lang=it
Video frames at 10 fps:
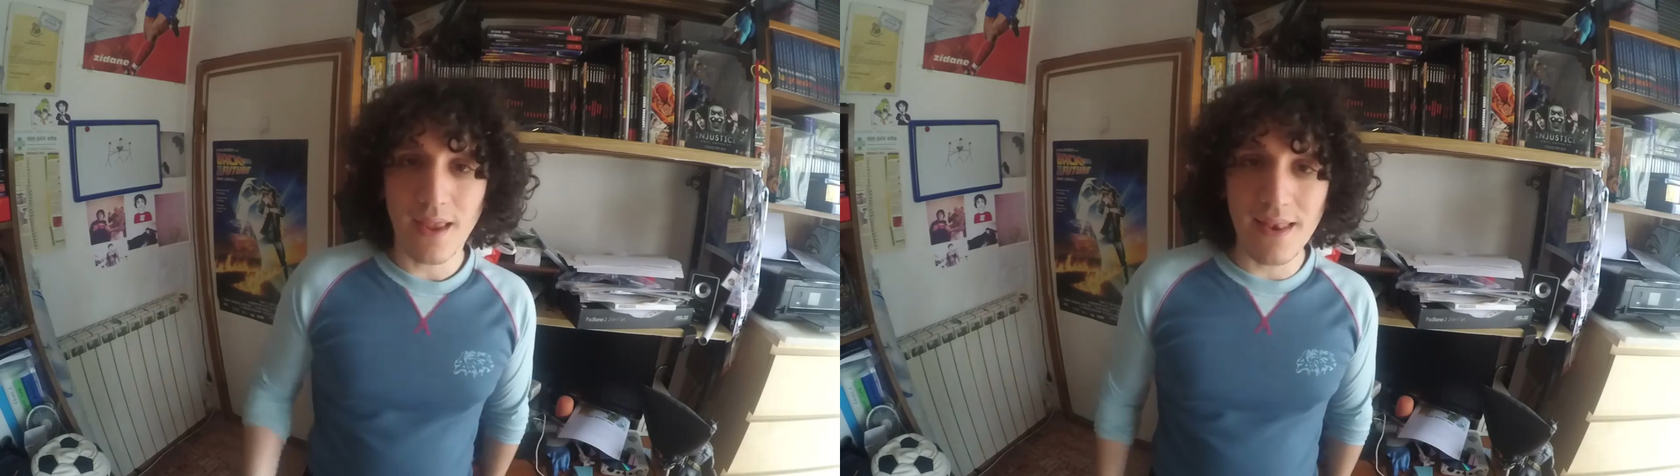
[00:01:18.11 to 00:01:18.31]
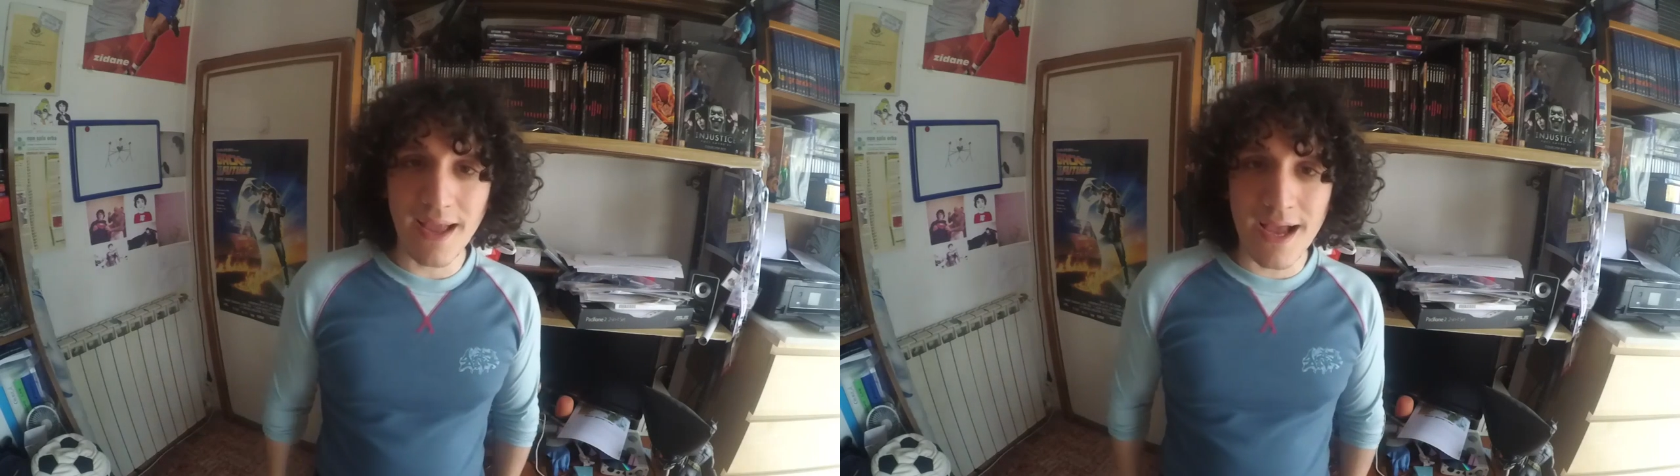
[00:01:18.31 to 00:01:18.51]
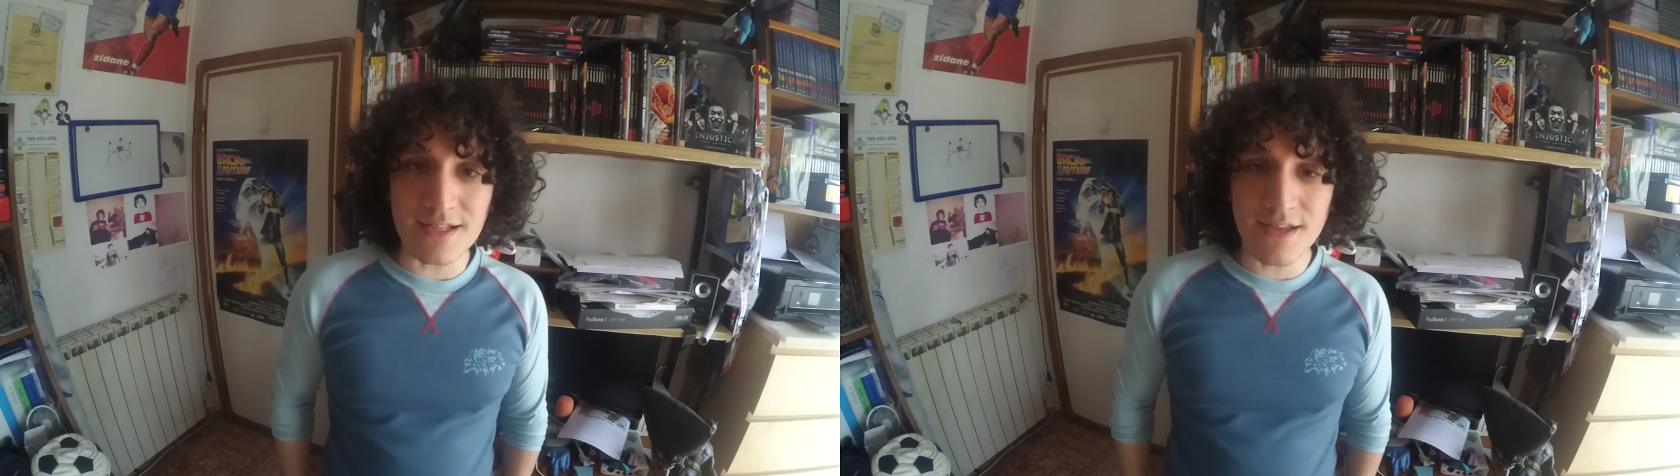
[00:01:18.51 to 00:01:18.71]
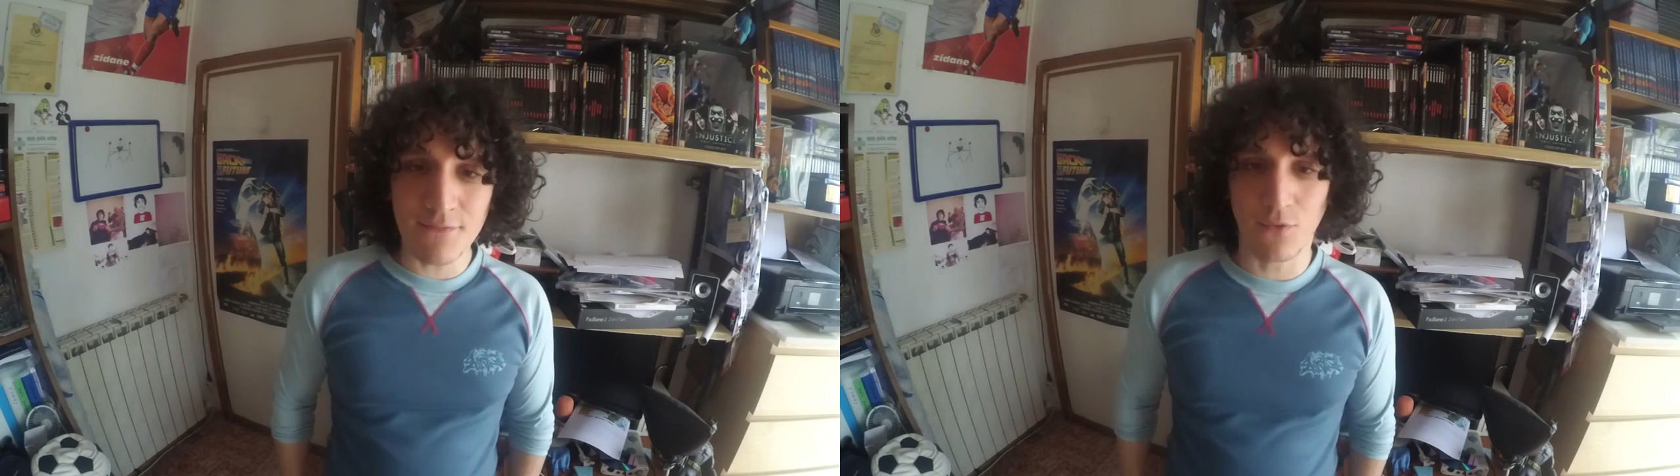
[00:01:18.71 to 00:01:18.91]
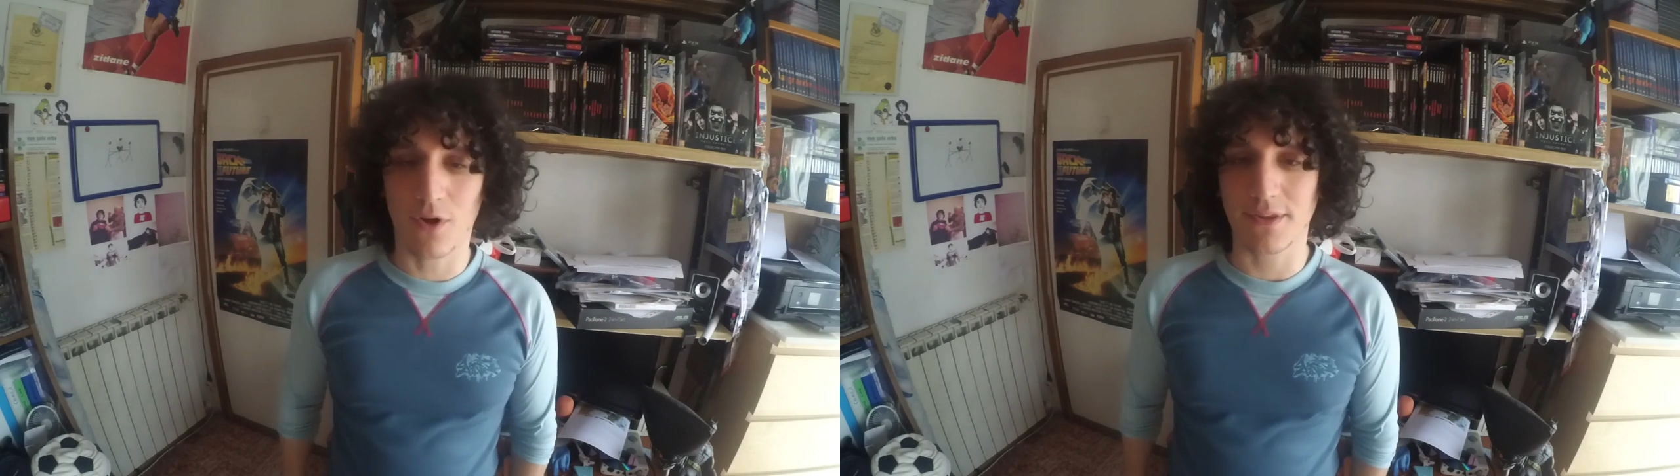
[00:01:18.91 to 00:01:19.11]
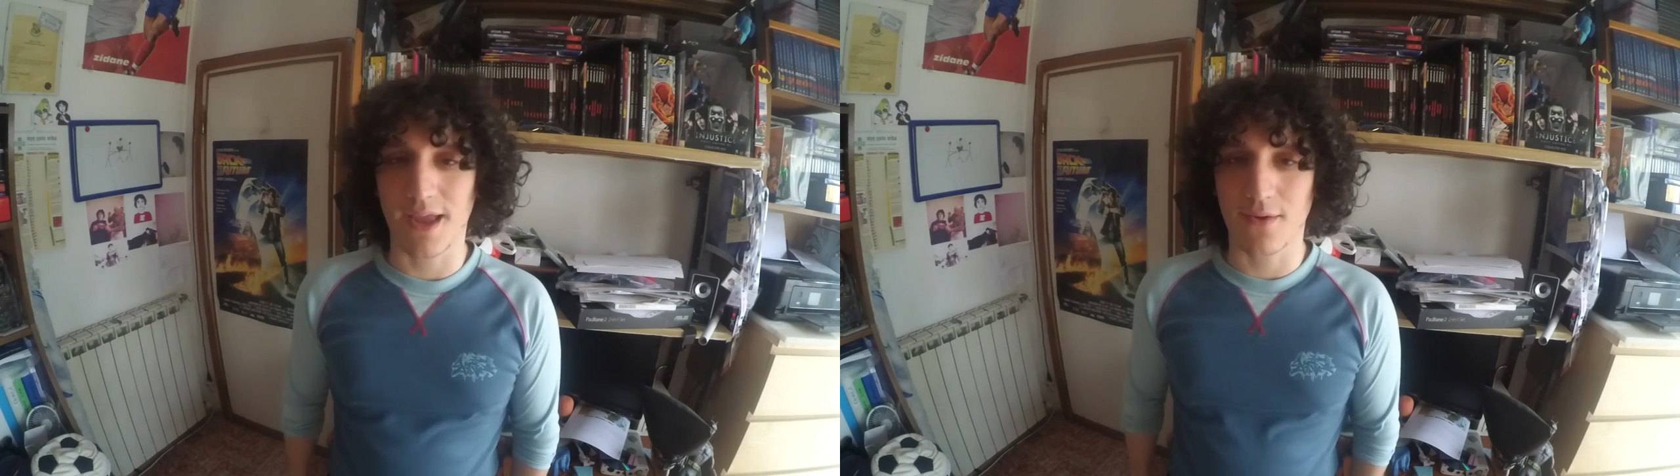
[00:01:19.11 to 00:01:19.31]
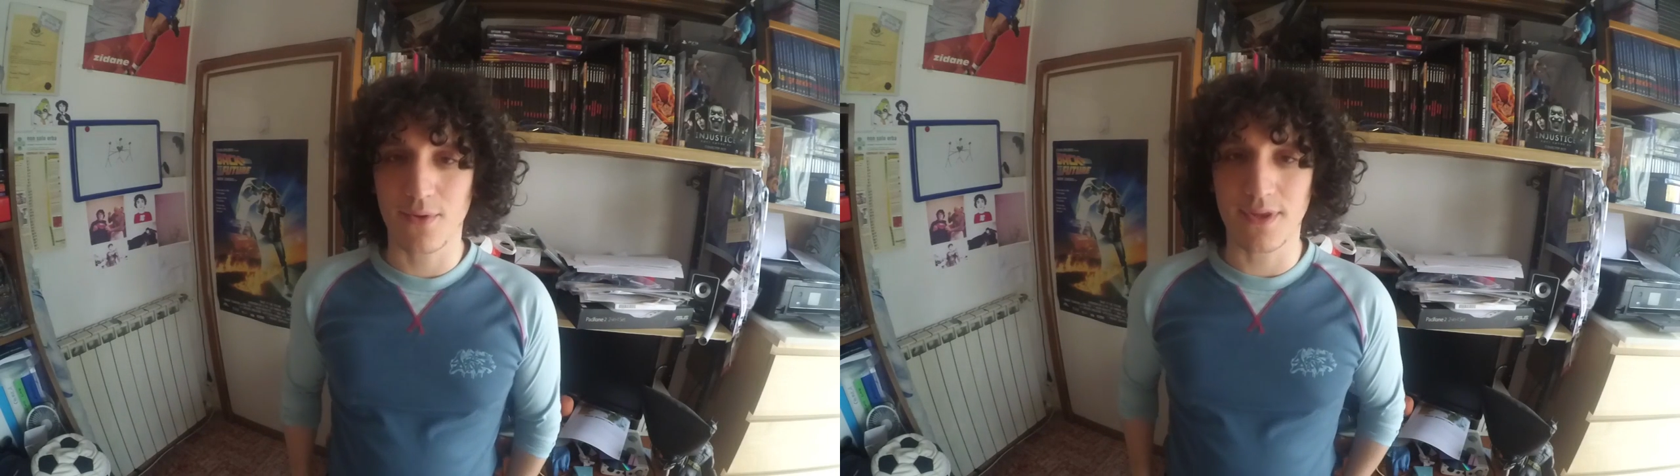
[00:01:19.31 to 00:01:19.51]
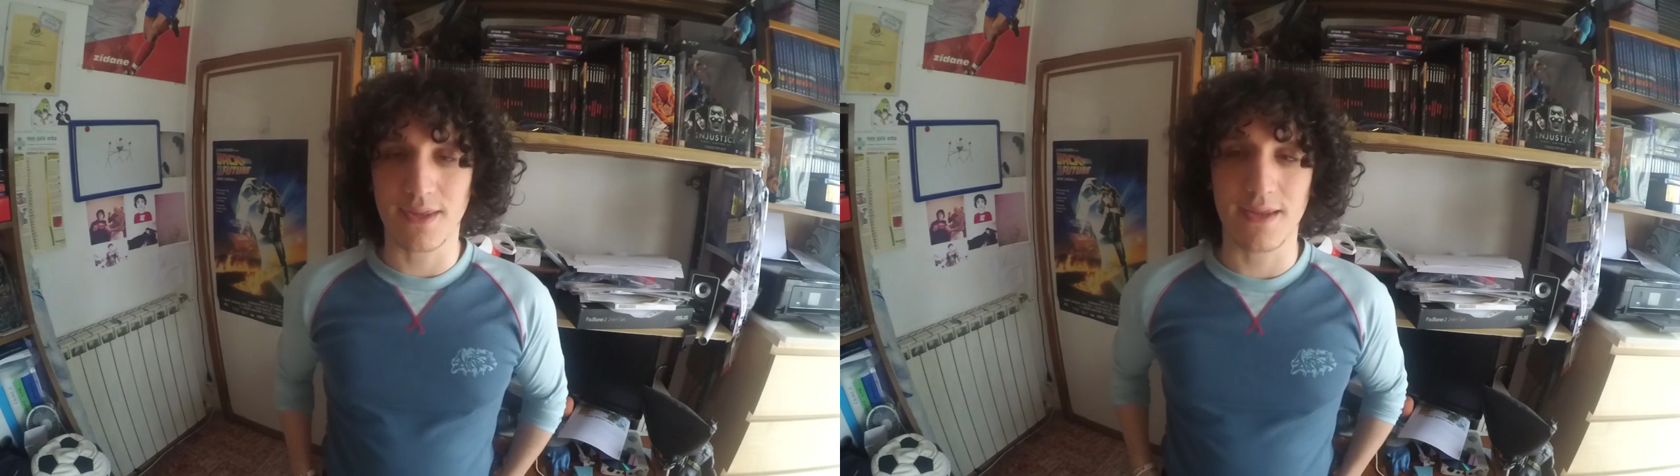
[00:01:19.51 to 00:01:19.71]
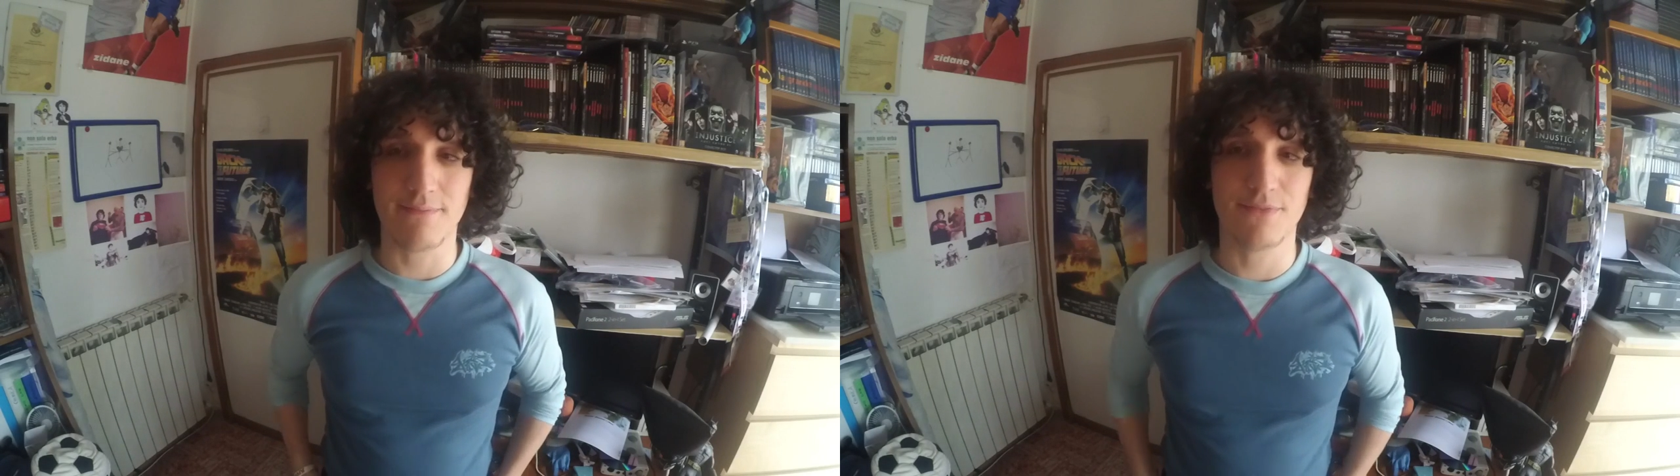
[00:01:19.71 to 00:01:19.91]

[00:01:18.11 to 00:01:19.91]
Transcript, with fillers: La cassa è vuota e quindi